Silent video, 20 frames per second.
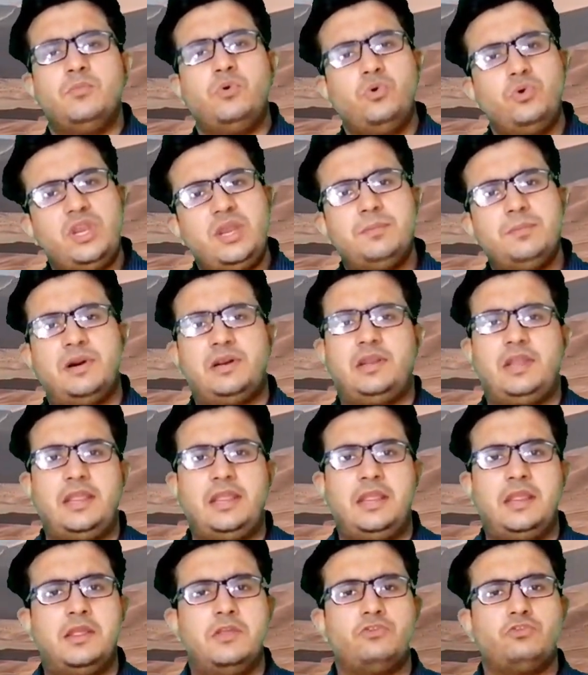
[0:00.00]
भूरी
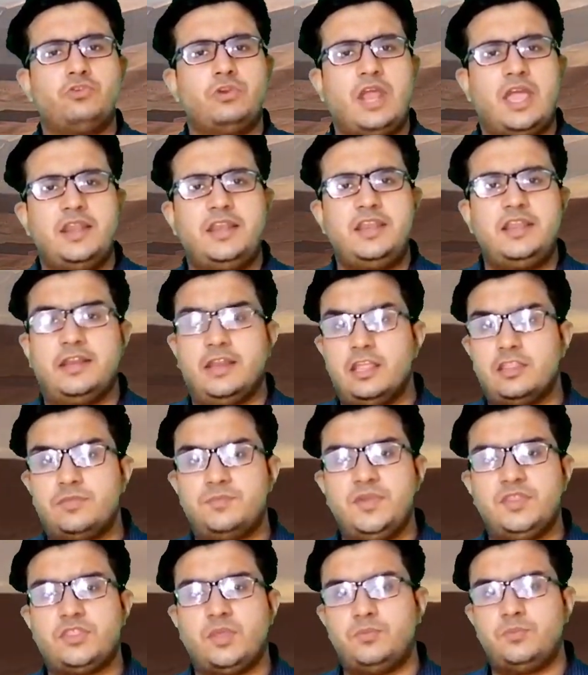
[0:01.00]
मट्टी सुनहरी
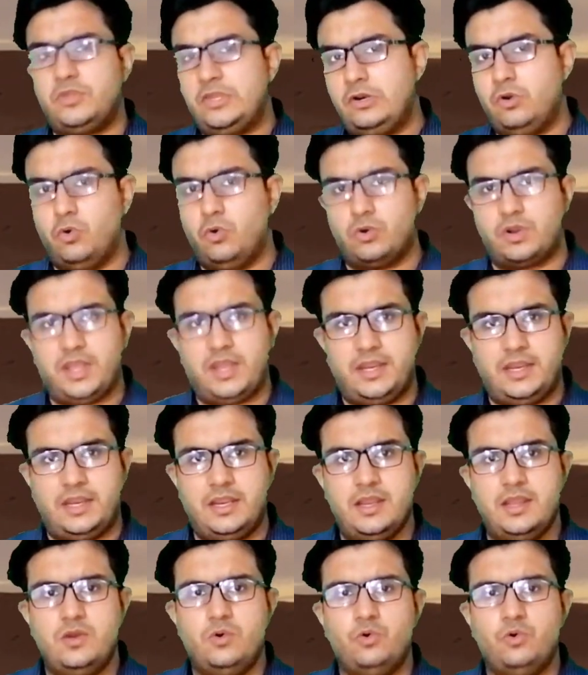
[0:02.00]
रेत में तब्दील हो गई